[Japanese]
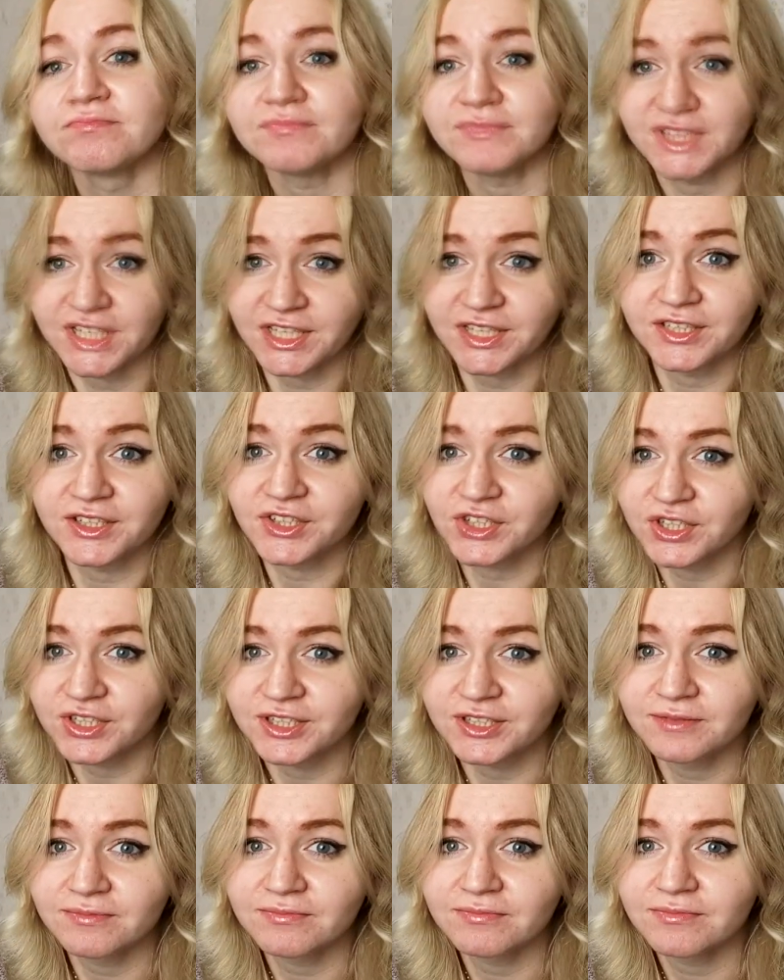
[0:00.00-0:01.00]
ぜひ一緒
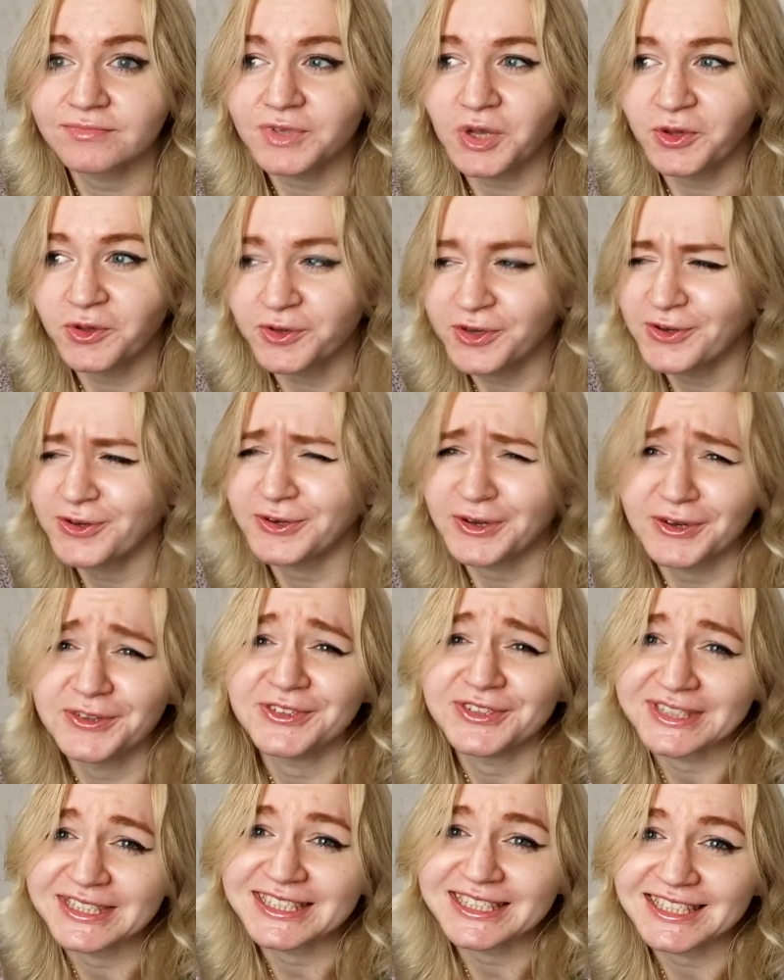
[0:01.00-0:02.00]
に、この曲本
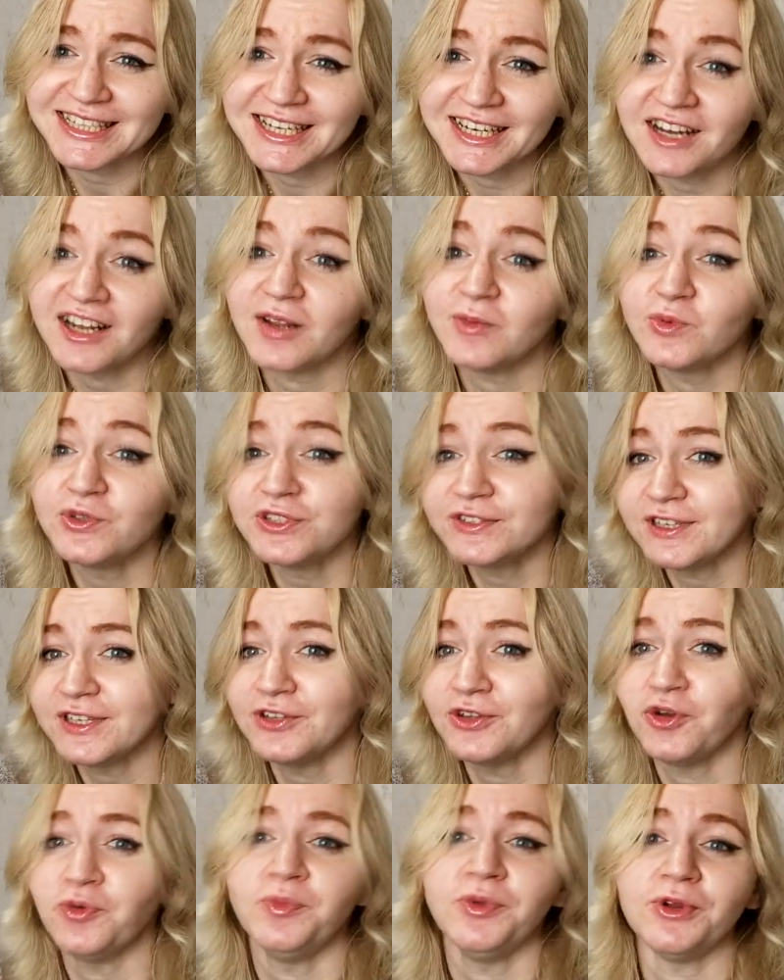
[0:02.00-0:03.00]
当に好きだから
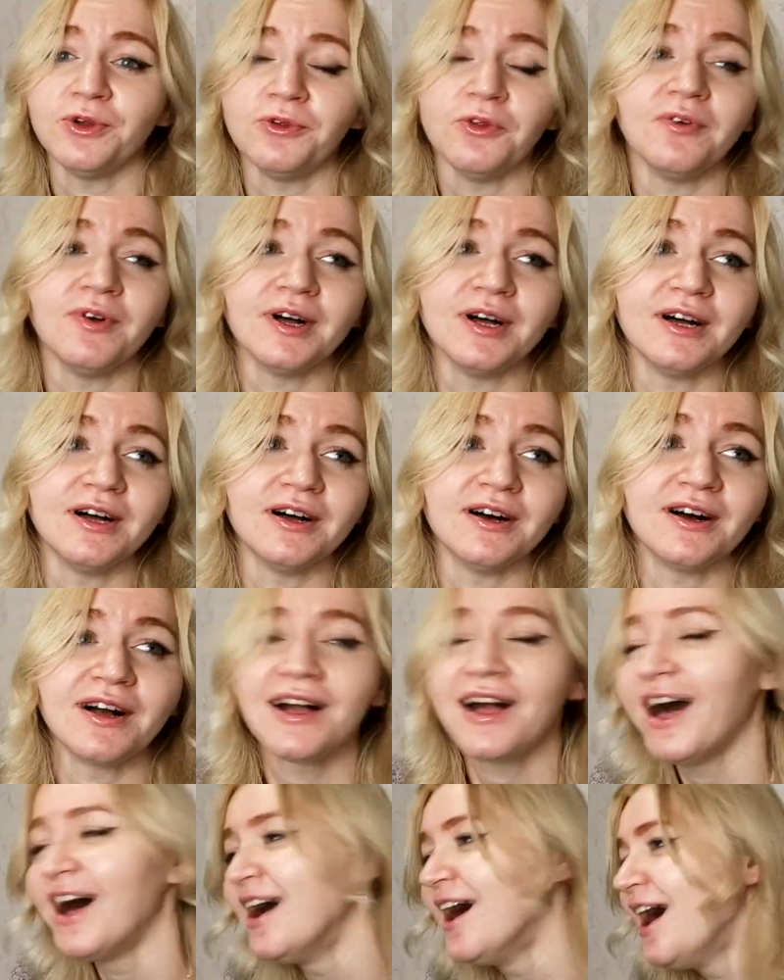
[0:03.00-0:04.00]
ミュージックビデオ見るのは
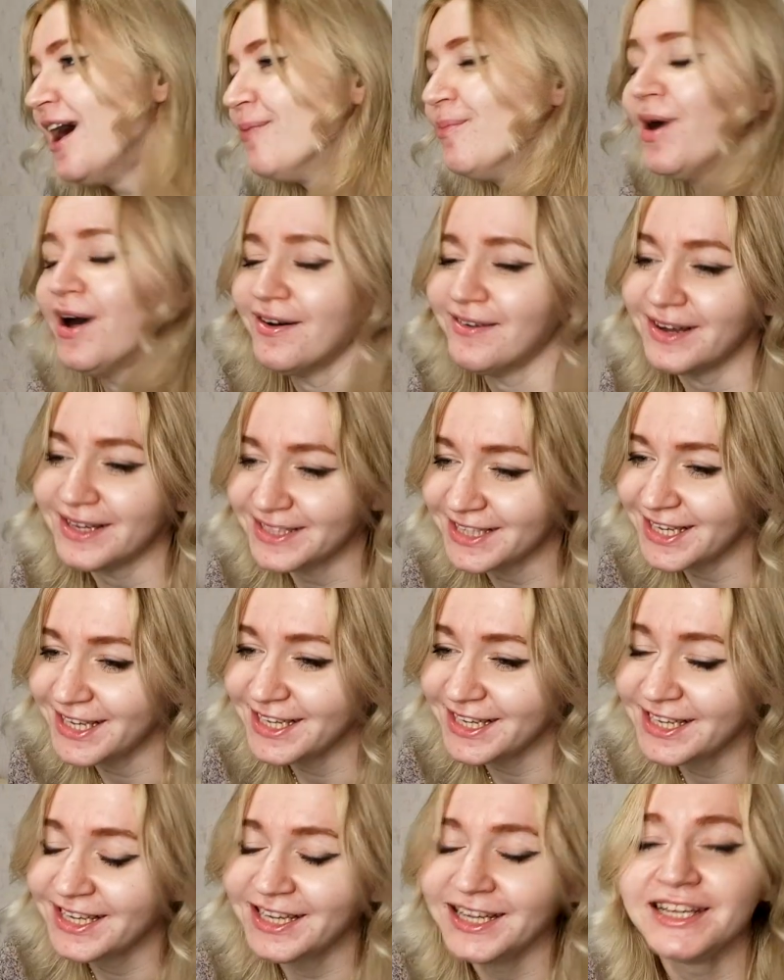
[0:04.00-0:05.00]
構わない。
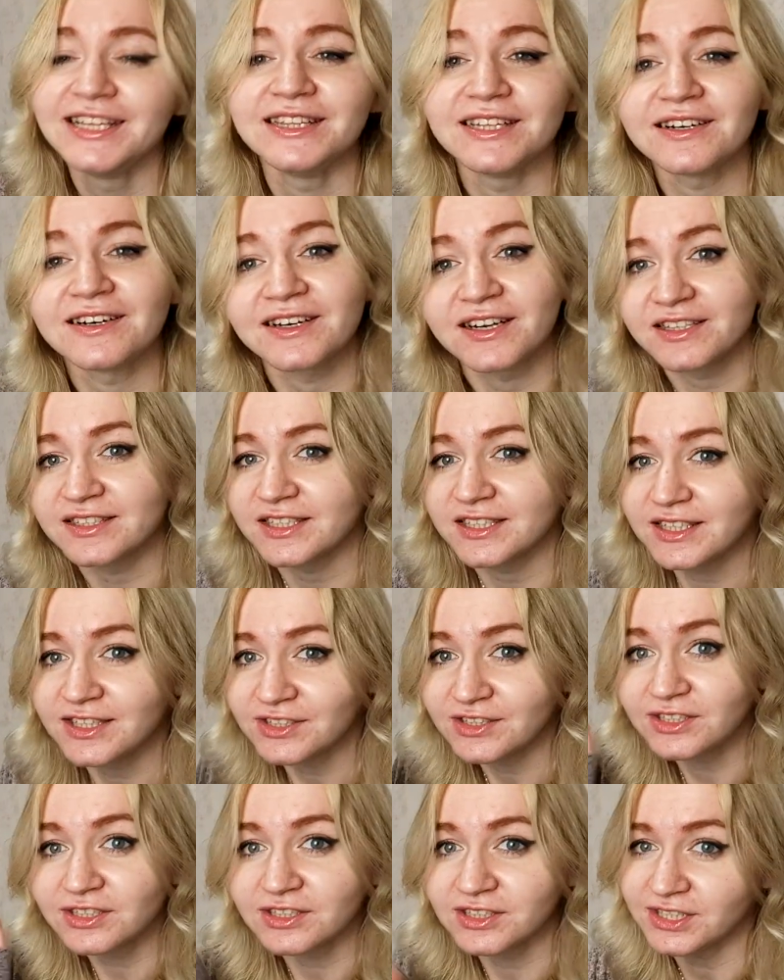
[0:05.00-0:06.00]
だからぜひ
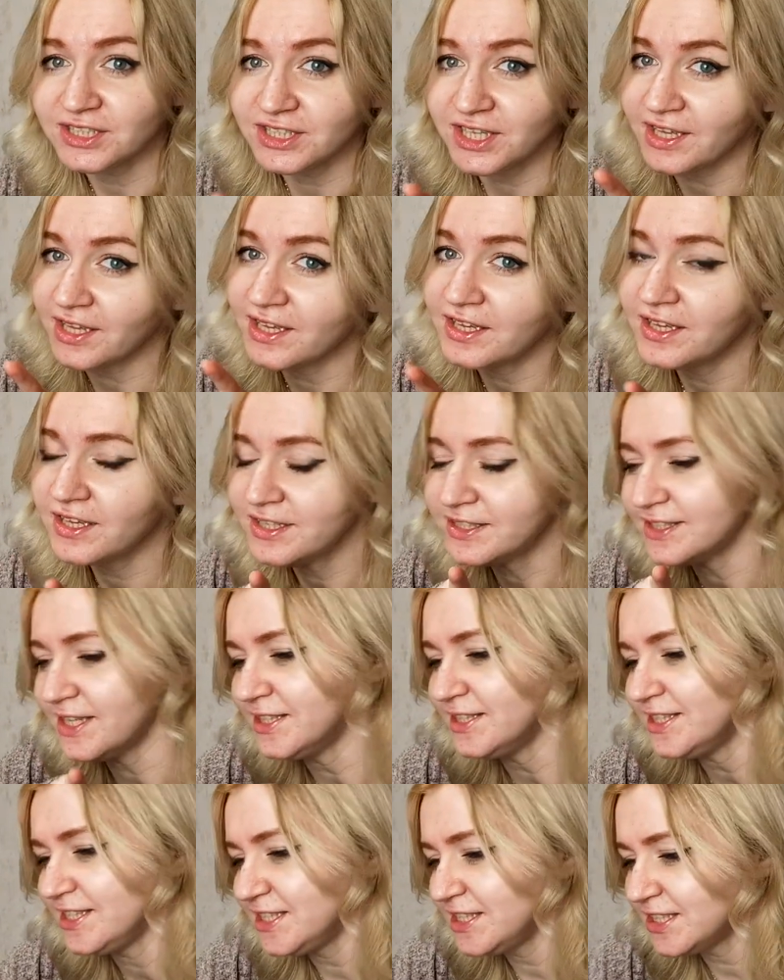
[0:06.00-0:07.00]
一緒にね、
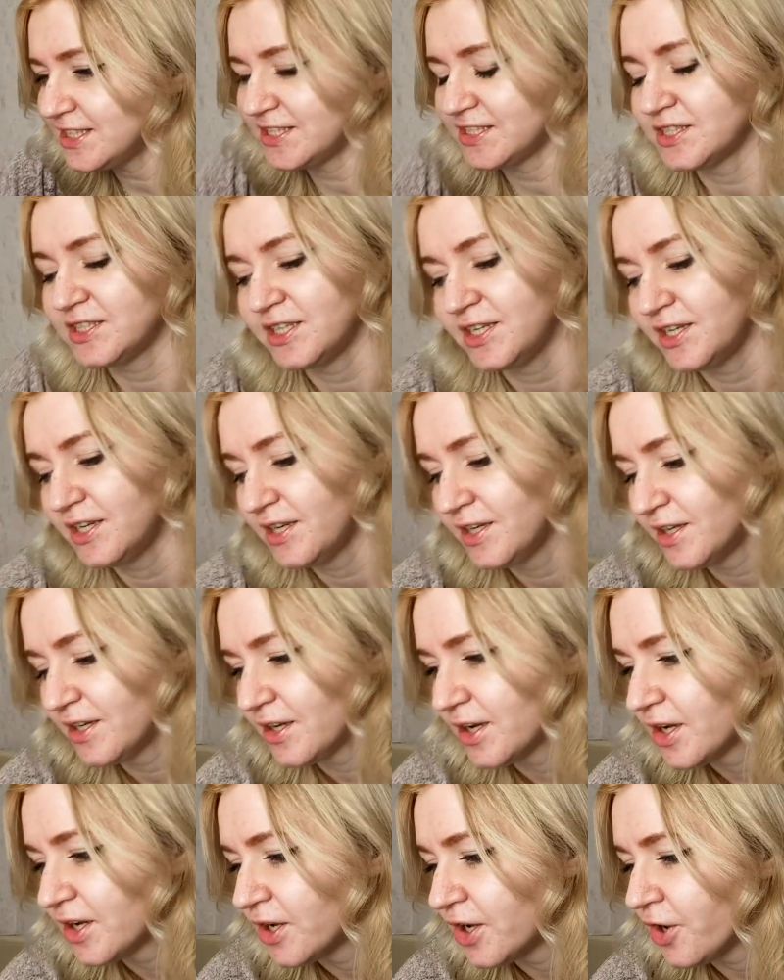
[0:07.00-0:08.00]
みっ
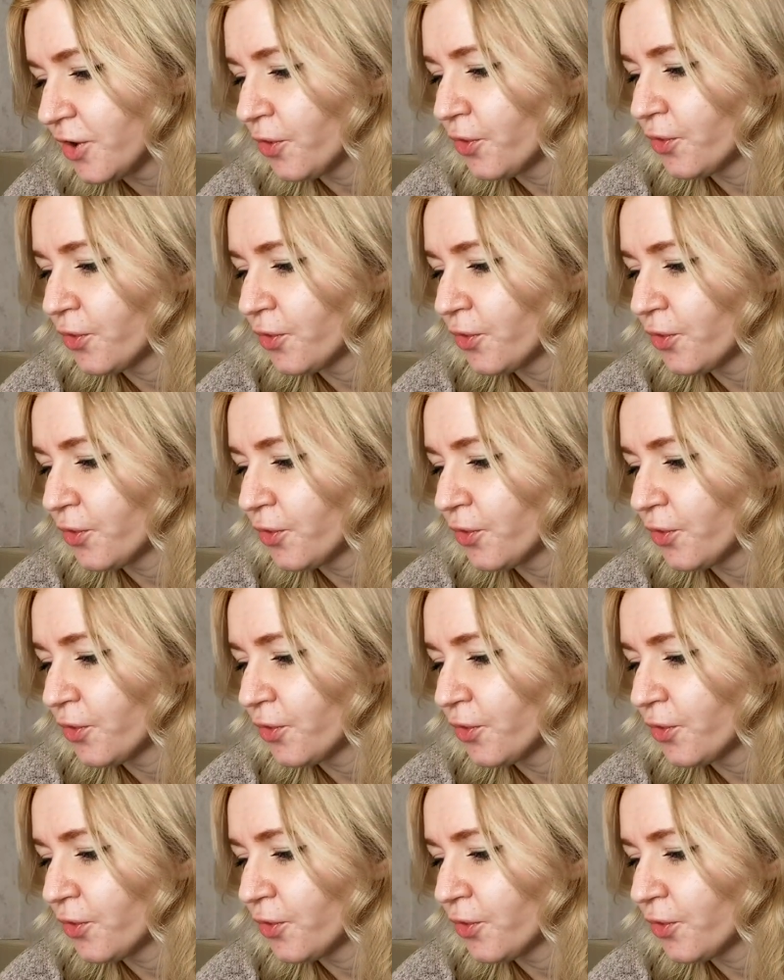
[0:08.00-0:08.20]
か